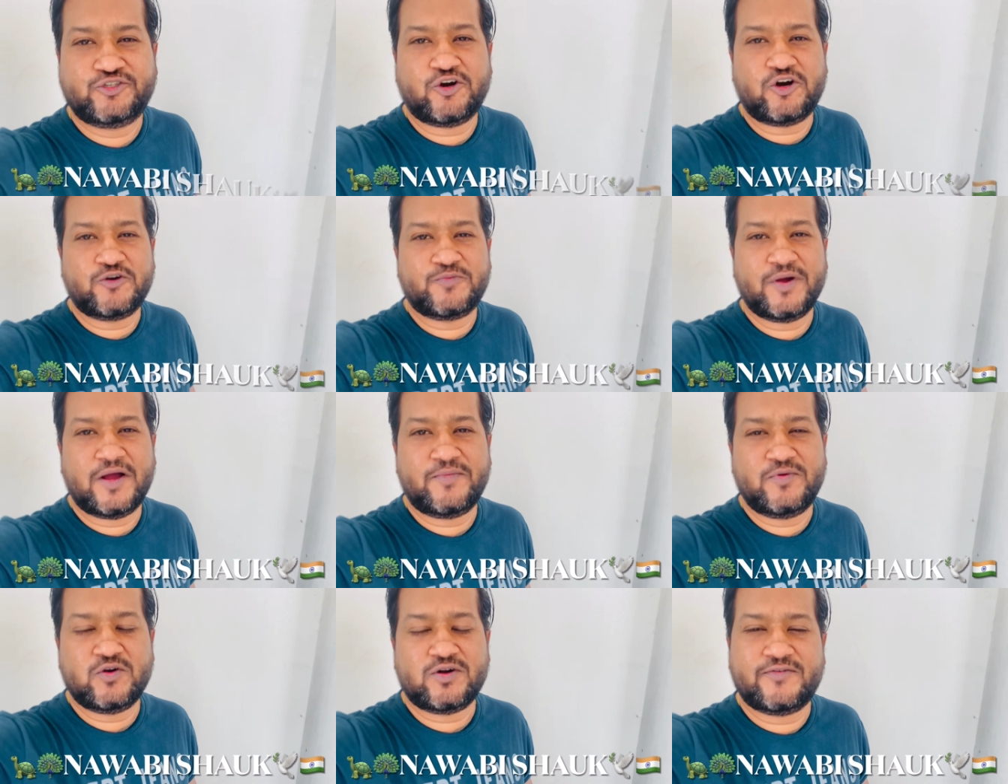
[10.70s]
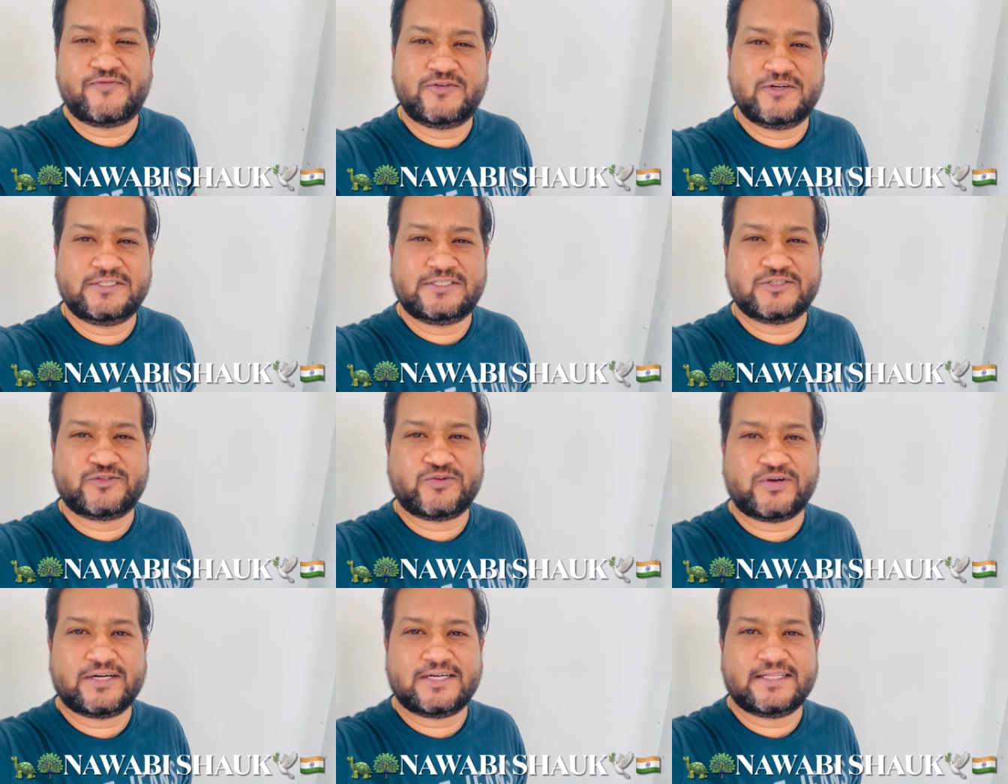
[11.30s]
शॉप में आप लोग का फिर
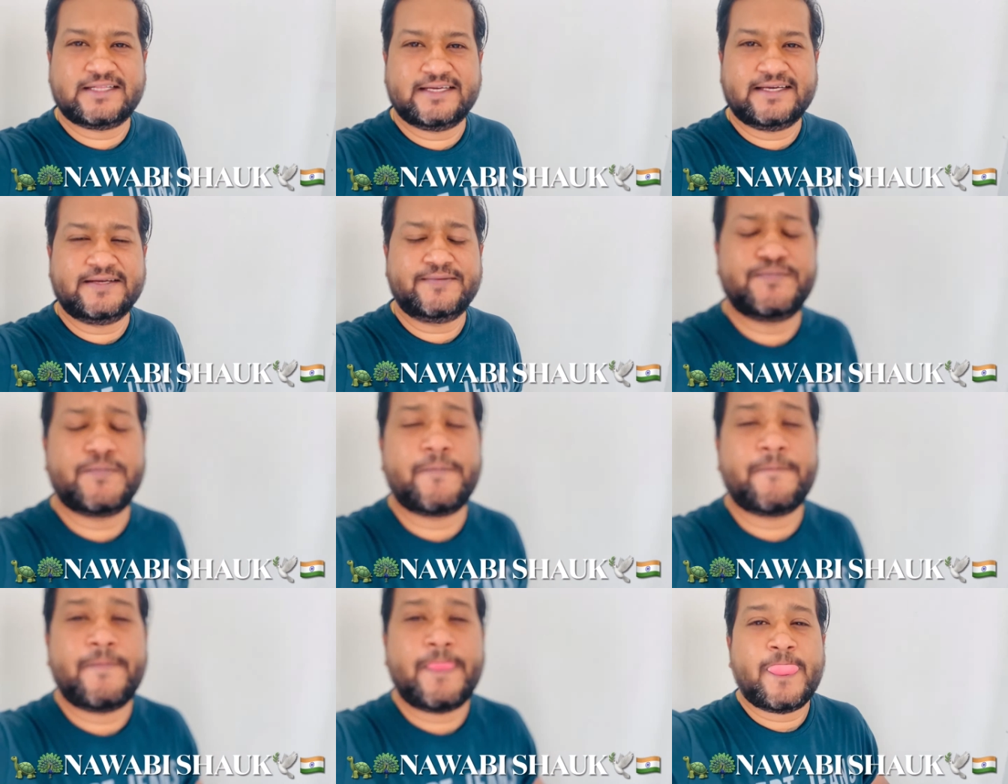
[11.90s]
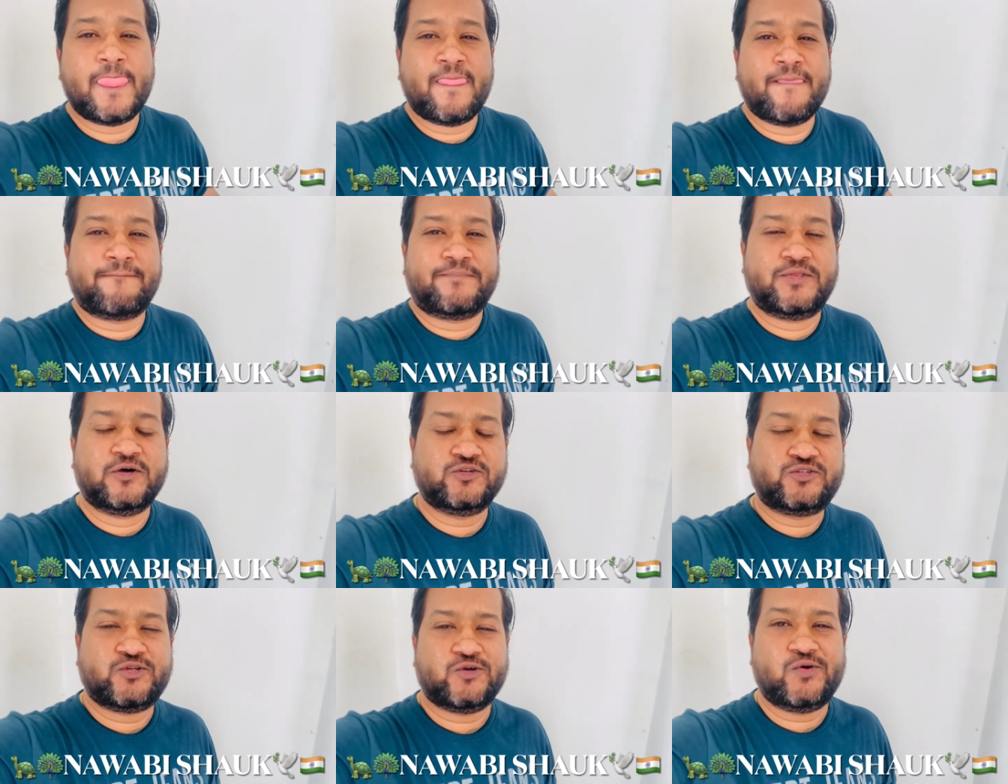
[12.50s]
से स्वागत है
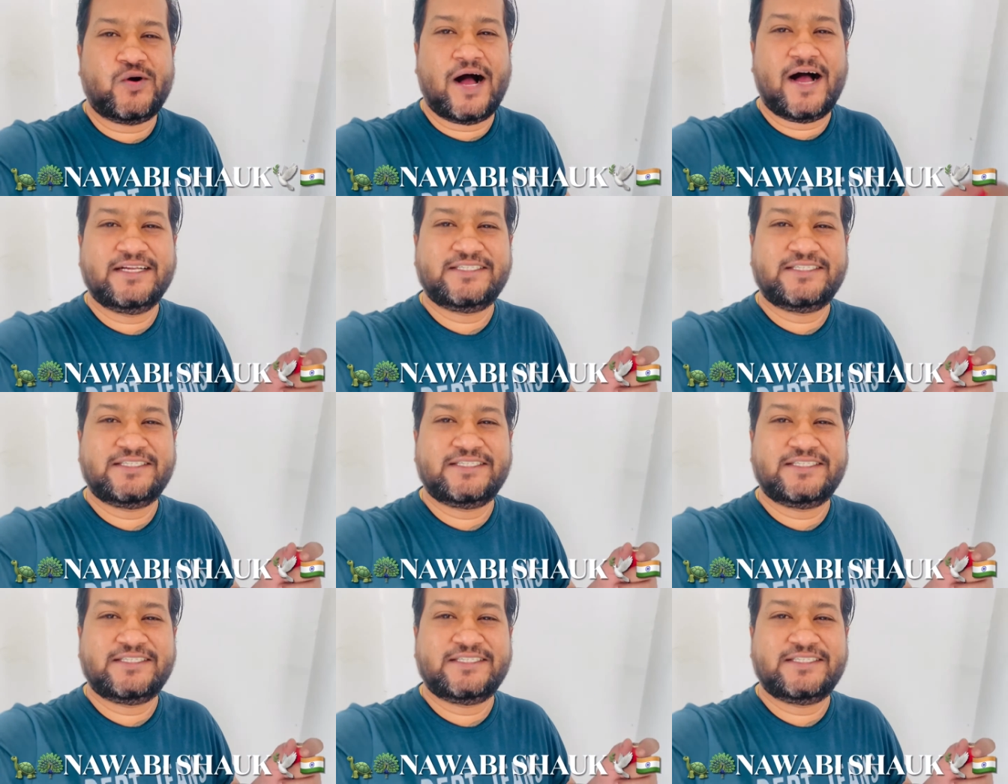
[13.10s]
दोस्तों